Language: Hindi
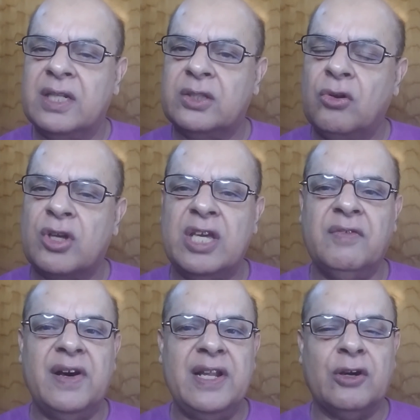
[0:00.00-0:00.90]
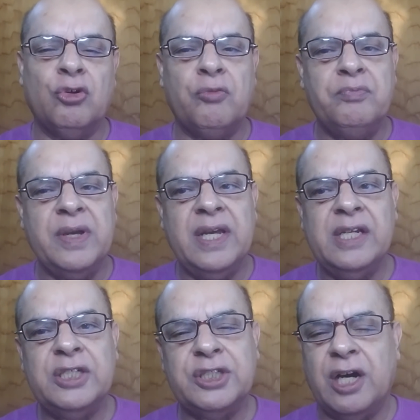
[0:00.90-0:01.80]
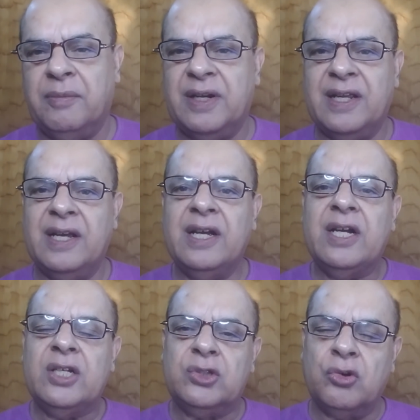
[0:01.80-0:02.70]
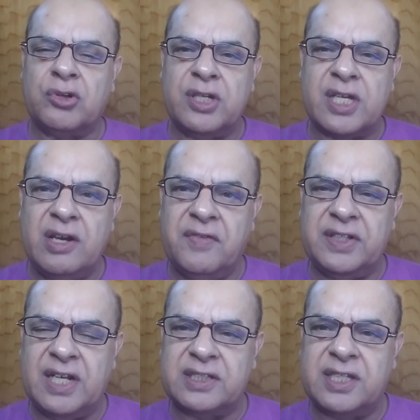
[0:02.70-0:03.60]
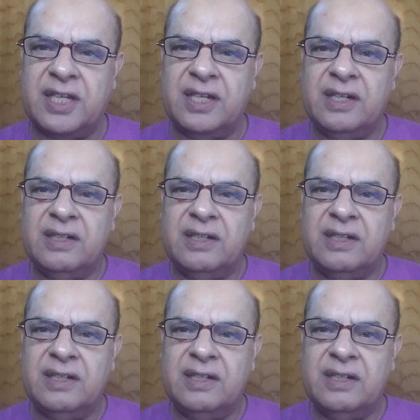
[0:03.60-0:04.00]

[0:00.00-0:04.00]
तुर्की वाले ग्रुप में शामिल हैं तुर्की की वजह से